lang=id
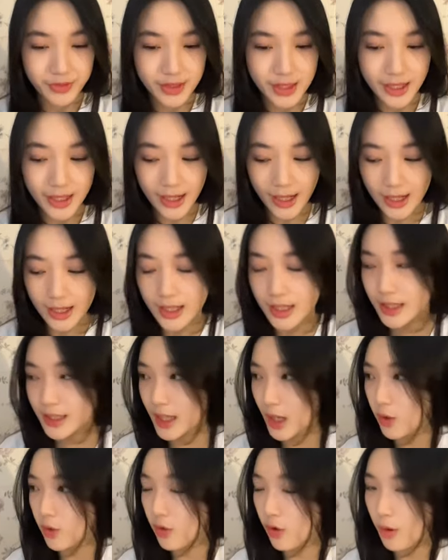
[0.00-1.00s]
dia kayak
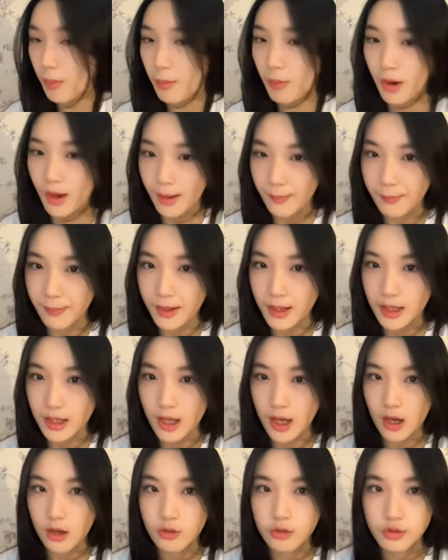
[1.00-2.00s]
ngerti aku ngomong
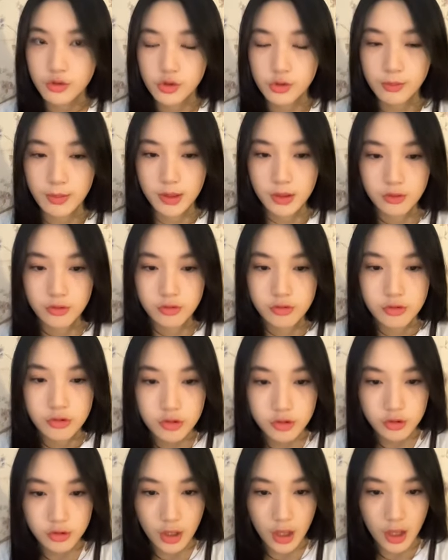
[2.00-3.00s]
apa aku cuman
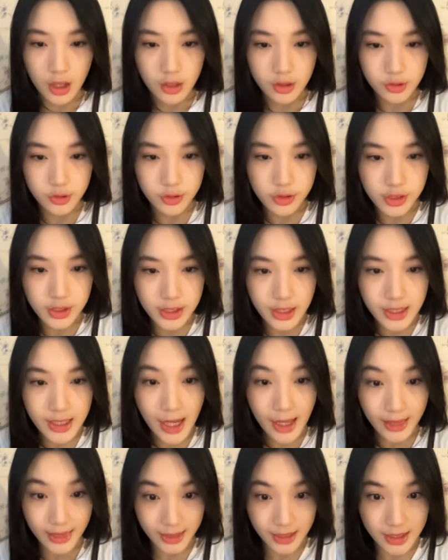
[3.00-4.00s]
duduk terus dia
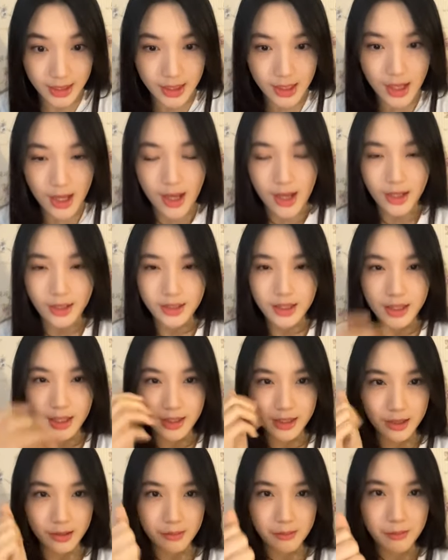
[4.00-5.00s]
datang dia
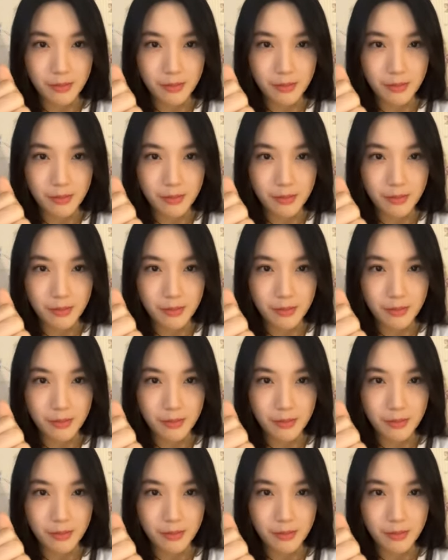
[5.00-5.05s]
datang